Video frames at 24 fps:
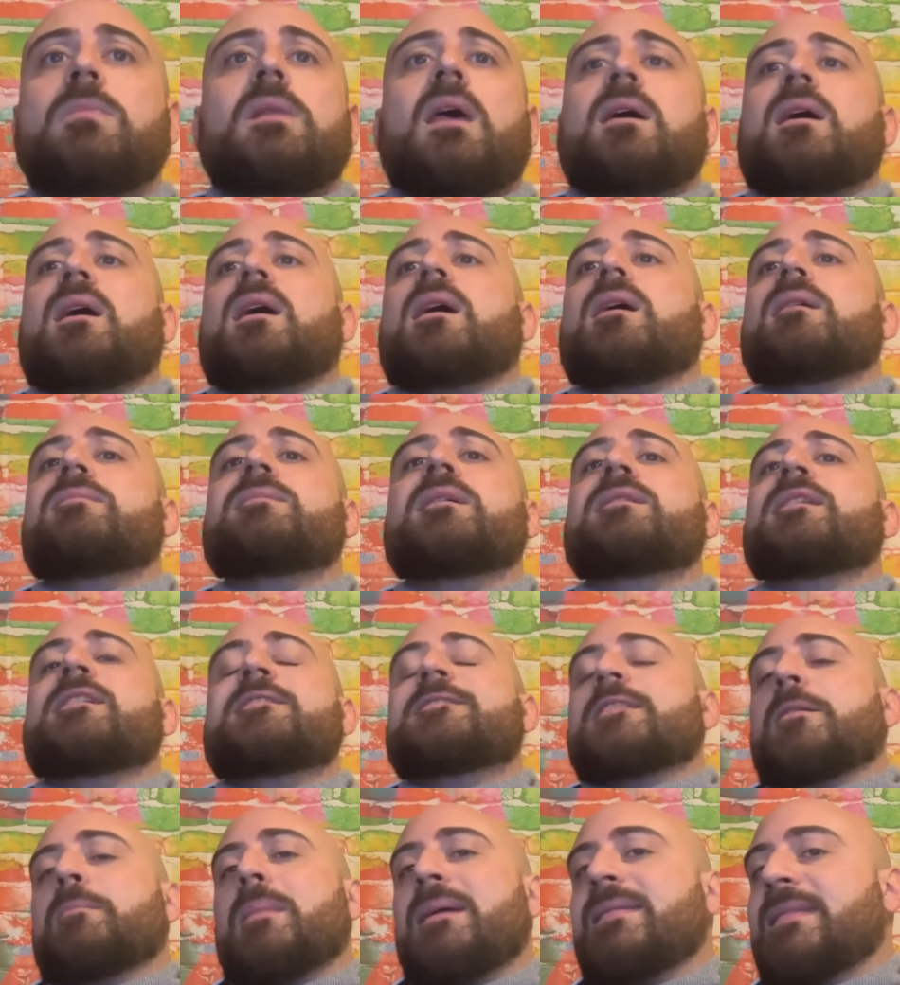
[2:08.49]
eh,
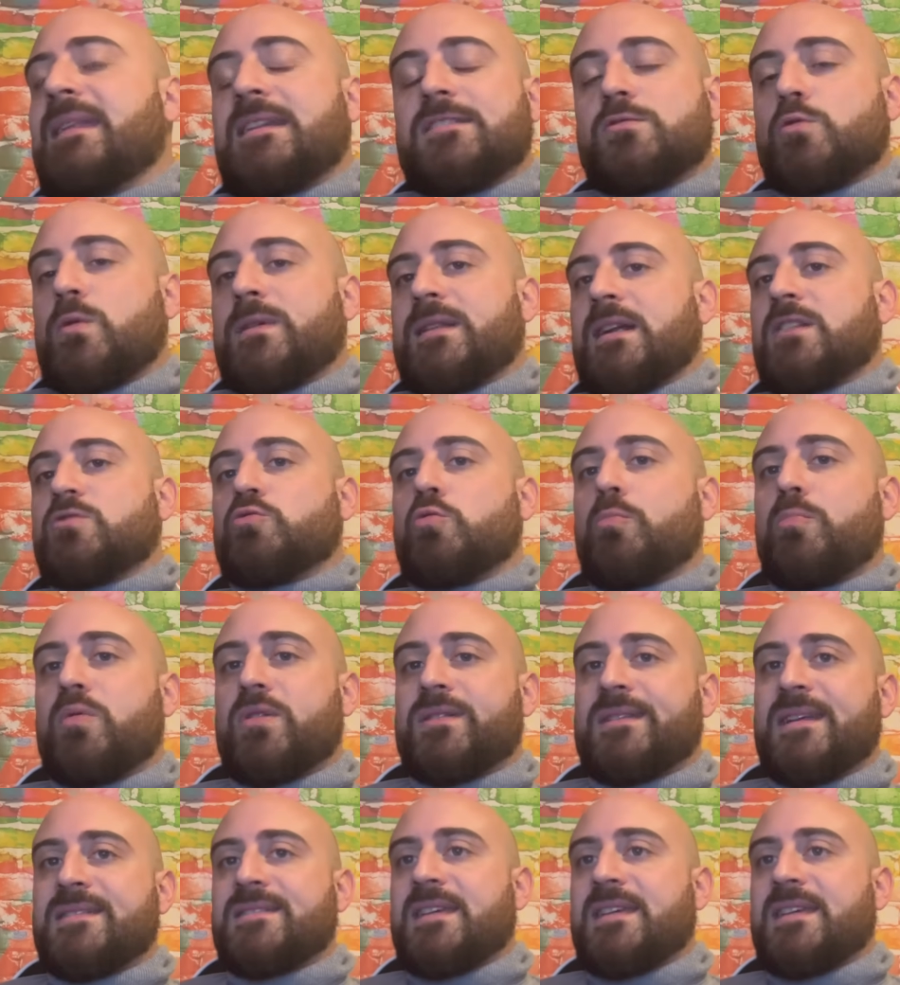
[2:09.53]
tendenzialmente la squadra la supporta